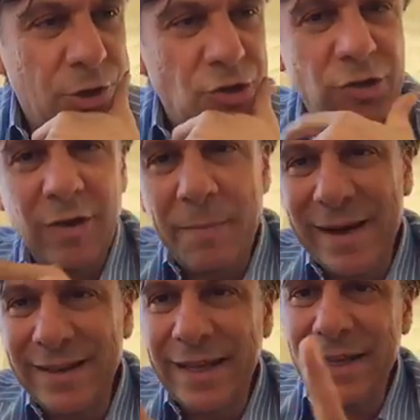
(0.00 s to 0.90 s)
cioè da una
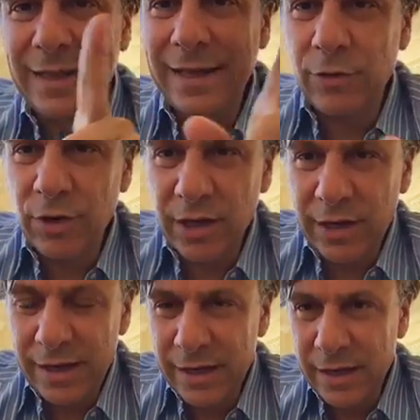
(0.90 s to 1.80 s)
parte criticano i
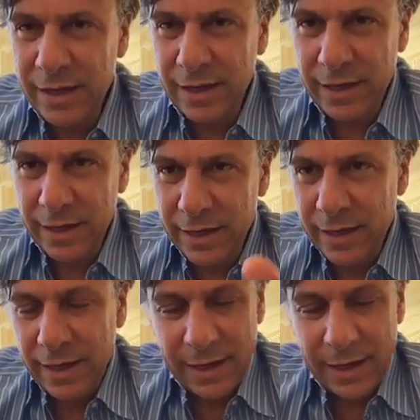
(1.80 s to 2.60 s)
grillini, i grillini,